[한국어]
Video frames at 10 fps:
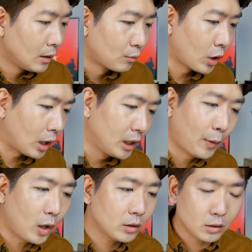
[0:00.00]
몰라,
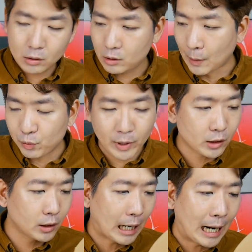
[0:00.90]
이번
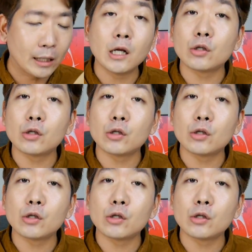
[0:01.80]
제품에서는 아닐